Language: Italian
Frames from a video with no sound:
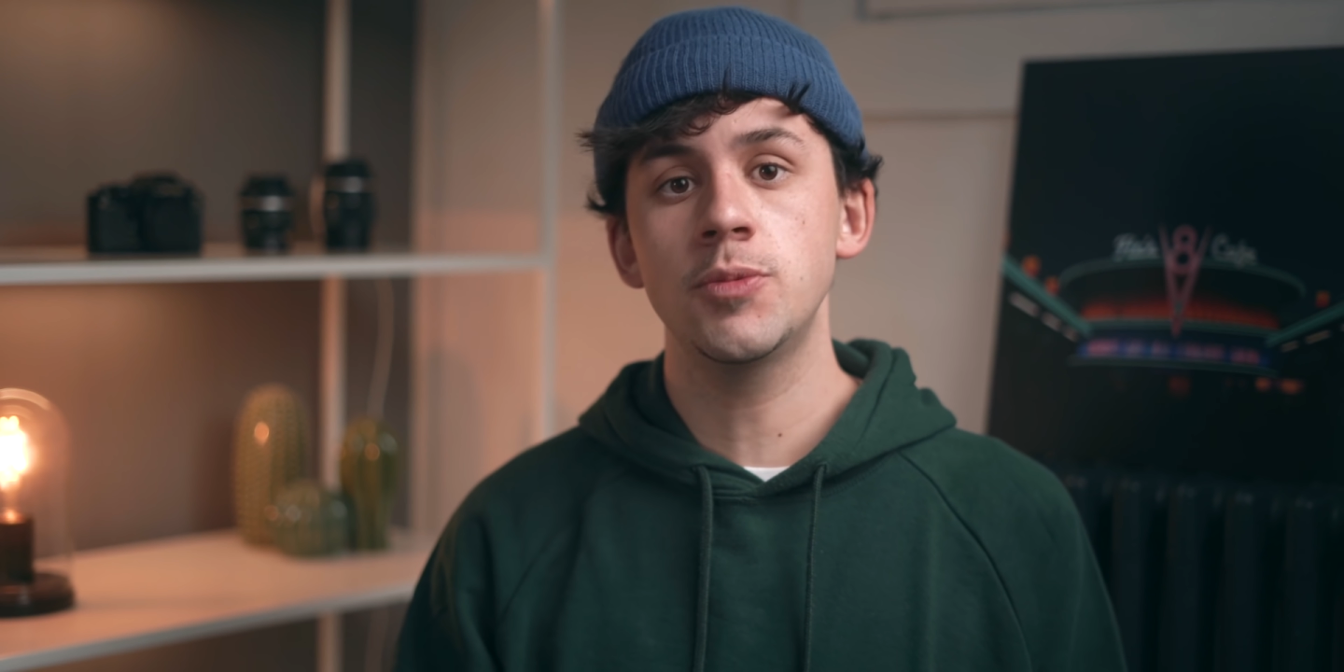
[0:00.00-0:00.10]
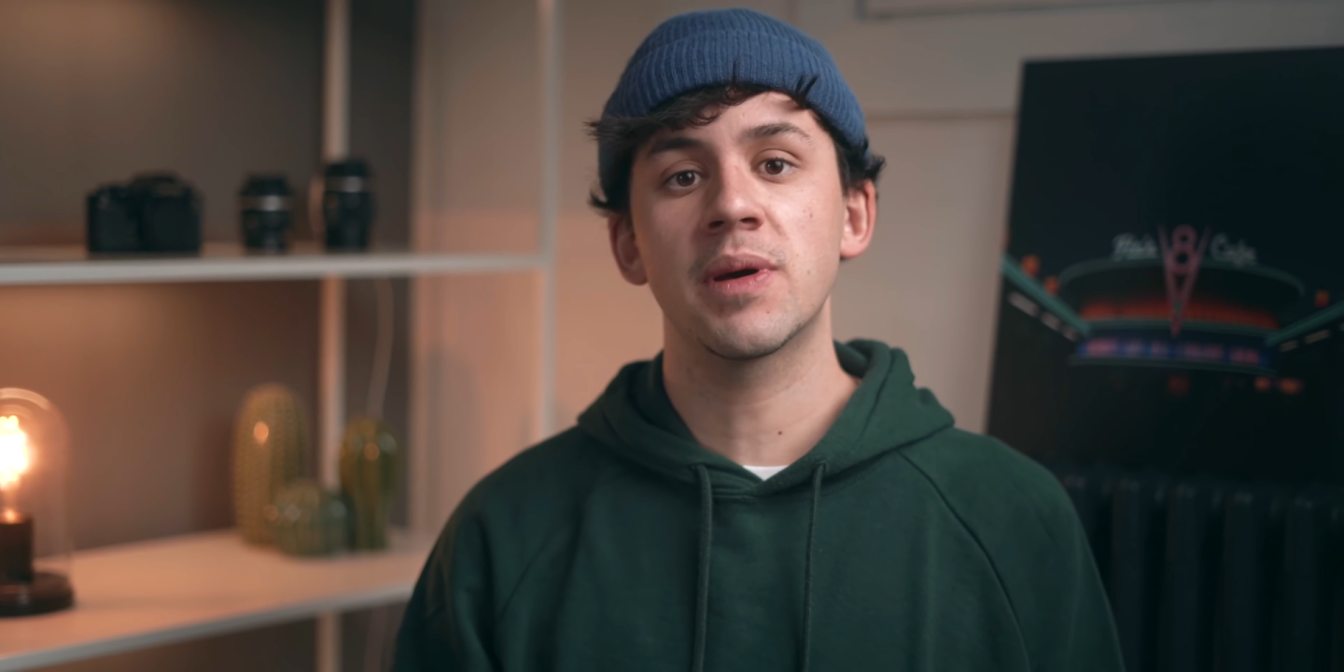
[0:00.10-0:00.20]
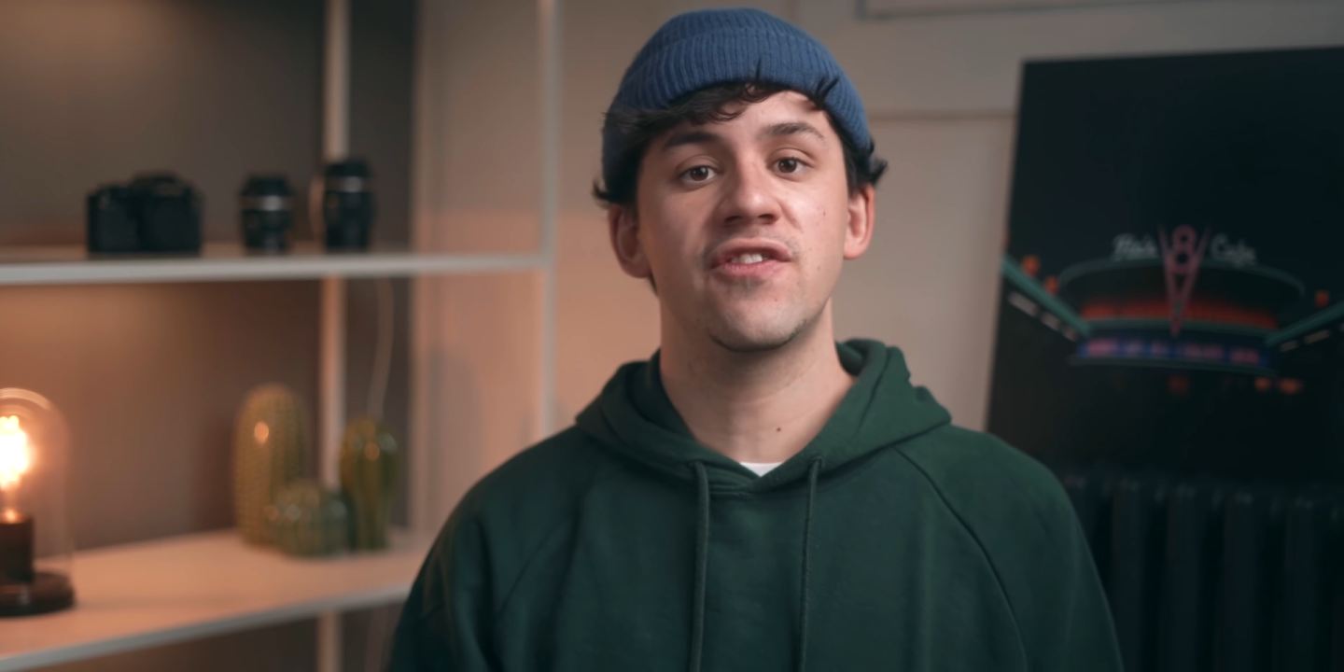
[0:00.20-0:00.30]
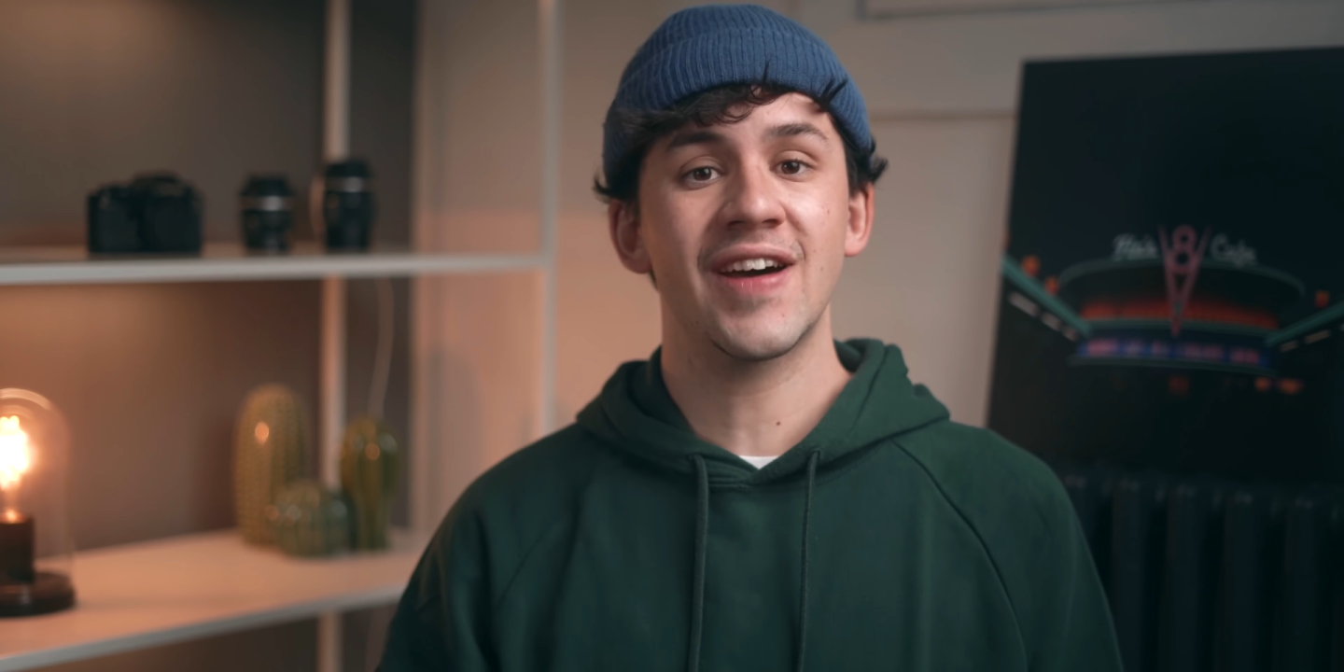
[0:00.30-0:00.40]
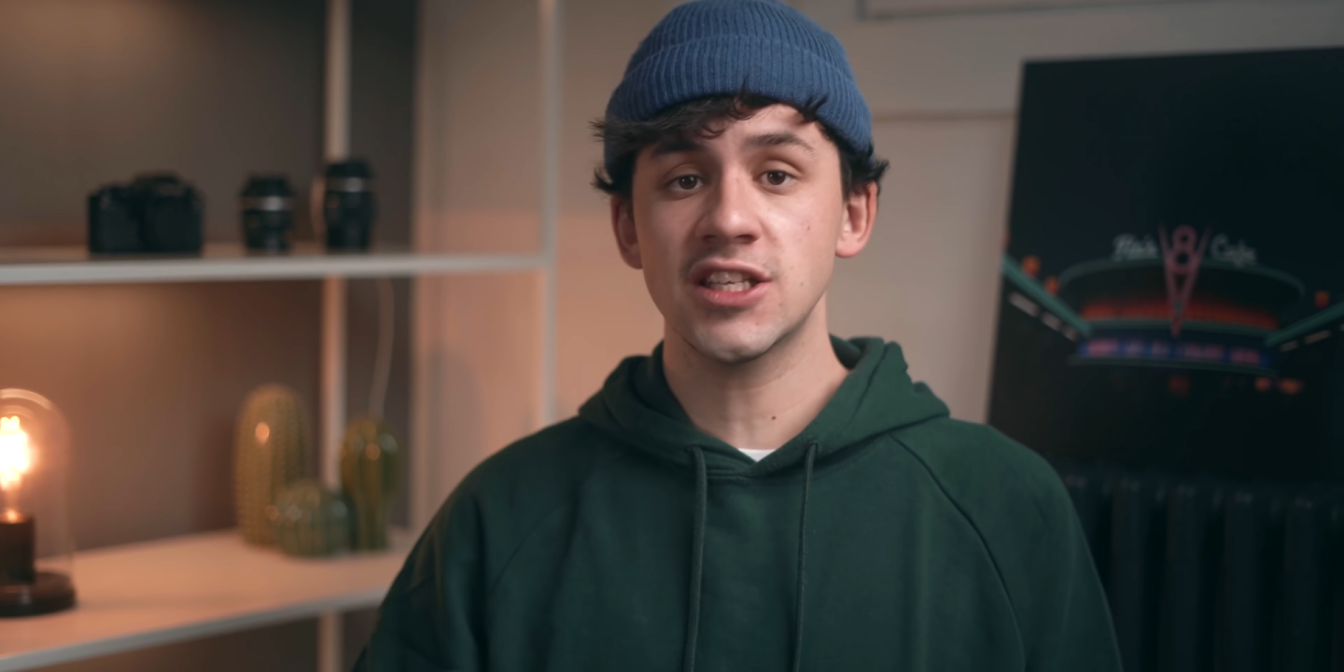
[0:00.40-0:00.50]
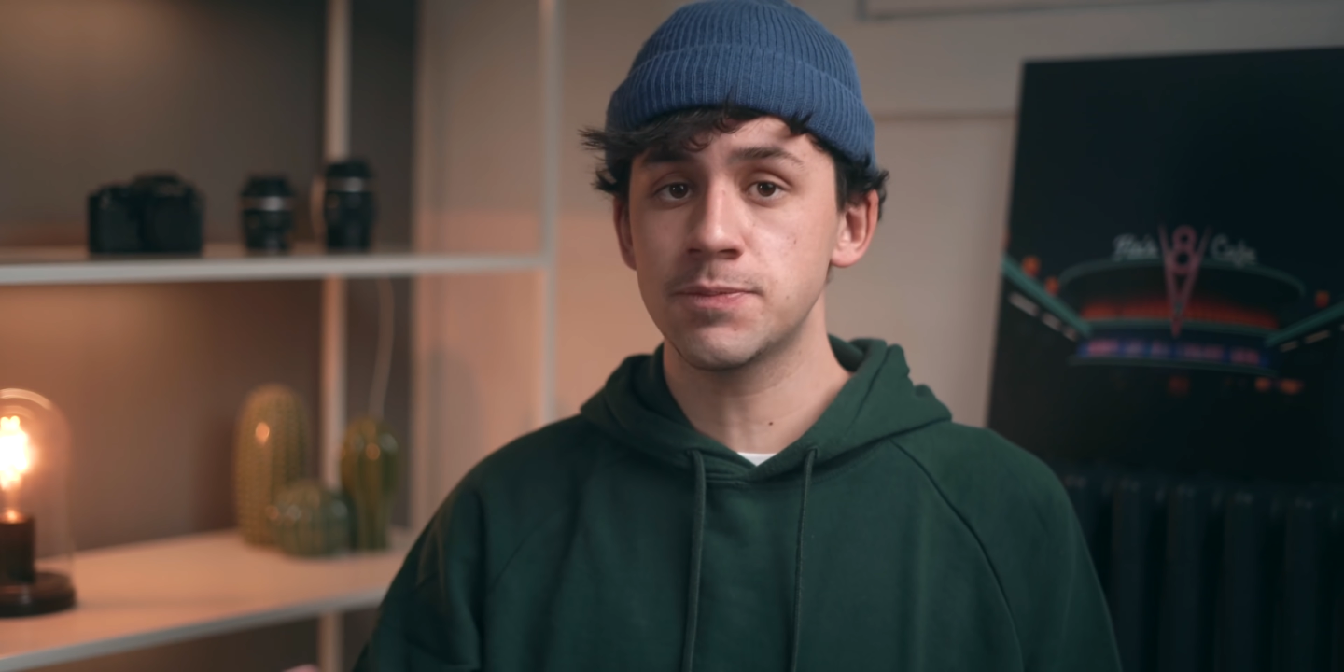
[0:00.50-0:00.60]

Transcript: per fare